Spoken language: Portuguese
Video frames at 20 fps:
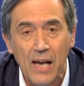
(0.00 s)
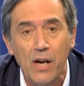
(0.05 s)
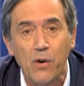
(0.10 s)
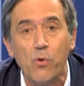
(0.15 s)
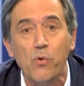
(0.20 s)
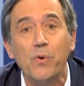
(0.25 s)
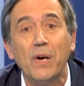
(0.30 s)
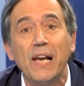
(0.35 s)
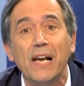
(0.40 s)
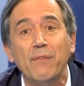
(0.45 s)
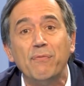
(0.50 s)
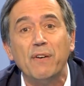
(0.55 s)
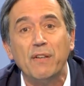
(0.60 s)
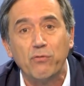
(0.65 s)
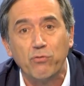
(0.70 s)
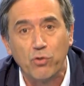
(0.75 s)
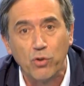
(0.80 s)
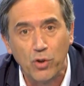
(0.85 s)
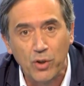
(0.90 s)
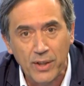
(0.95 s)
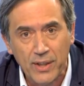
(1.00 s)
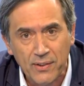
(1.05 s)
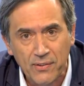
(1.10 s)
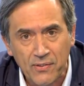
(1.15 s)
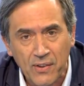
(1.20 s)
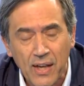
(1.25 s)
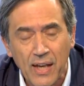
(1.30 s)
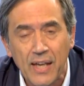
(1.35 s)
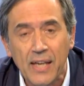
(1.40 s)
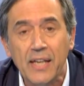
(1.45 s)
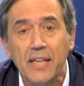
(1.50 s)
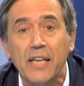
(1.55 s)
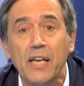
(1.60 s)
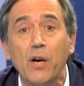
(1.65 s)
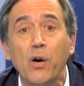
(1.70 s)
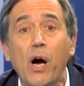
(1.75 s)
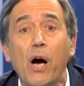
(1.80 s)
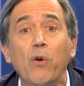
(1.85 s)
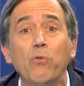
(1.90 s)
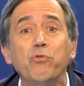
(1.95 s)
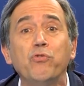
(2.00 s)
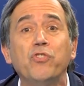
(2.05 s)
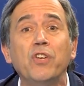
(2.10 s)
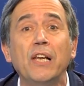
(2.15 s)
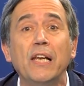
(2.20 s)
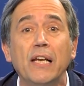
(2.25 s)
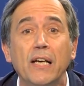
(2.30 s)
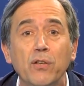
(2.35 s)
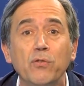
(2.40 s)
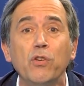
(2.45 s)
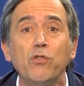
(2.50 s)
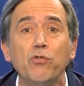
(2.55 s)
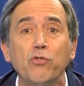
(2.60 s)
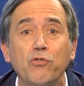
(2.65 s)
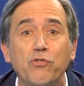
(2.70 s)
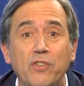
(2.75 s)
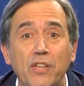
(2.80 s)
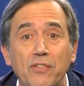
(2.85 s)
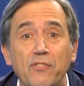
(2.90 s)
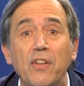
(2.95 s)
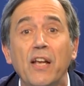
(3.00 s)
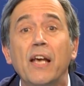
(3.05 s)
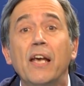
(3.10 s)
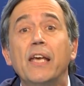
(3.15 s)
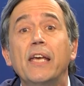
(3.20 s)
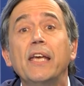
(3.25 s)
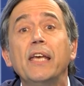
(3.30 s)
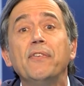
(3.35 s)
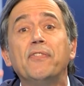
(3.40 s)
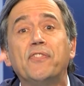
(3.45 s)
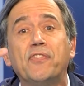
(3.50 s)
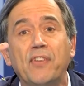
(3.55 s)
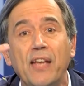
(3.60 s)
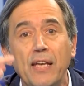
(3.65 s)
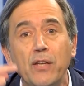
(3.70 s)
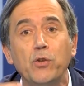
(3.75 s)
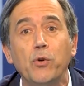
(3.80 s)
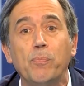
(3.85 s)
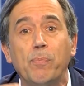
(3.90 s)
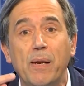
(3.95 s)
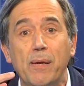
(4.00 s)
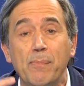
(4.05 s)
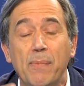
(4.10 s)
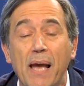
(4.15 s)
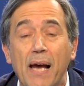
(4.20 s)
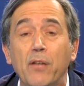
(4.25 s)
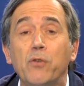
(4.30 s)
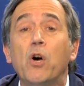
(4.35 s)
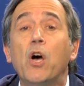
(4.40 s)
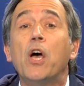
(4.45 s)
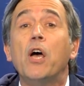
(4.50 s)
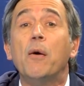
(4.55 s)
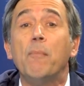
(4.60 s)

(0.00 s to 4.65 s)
com gravações e que auxiliando a justiça e sendo premiado,